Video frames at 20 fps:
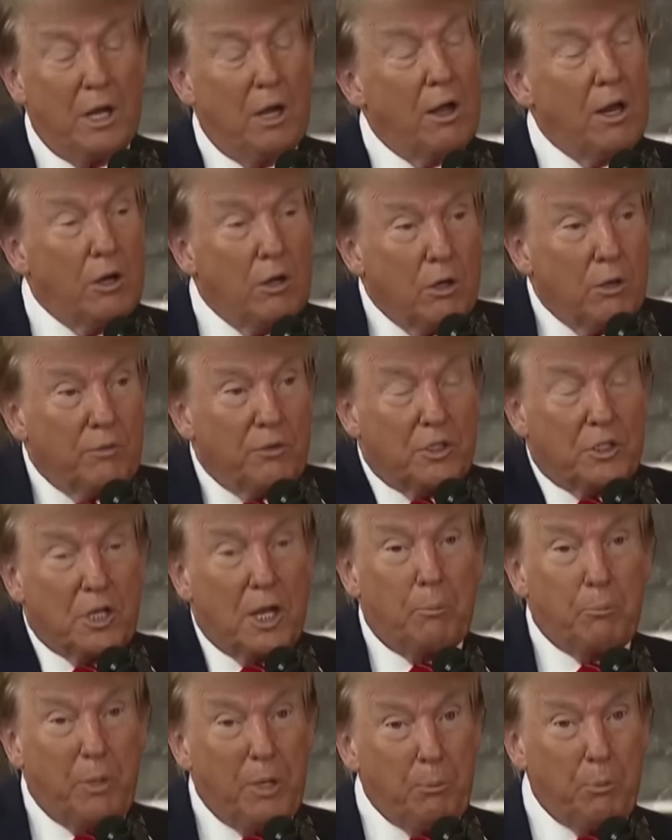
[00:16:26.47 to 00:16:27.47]
Now I don't know if the
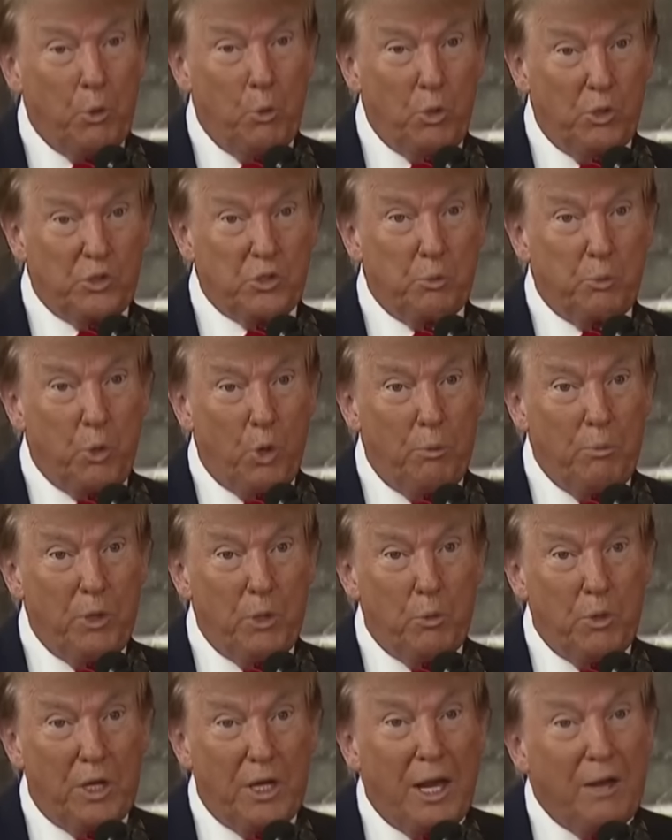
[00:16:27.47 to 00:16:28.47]
top people will support
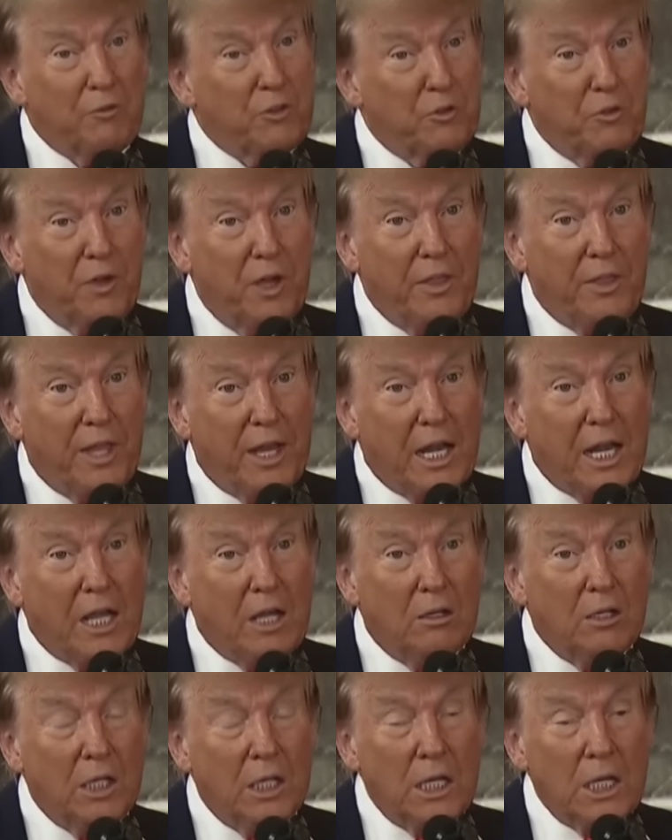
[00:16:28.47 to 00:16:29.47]
me. We're going to have to find that
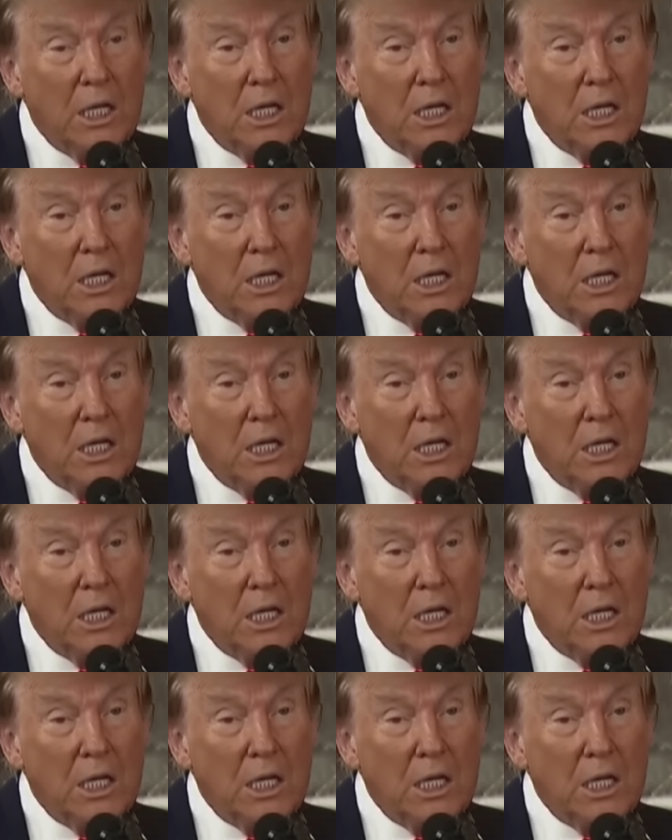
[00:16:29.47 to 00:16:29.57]
out.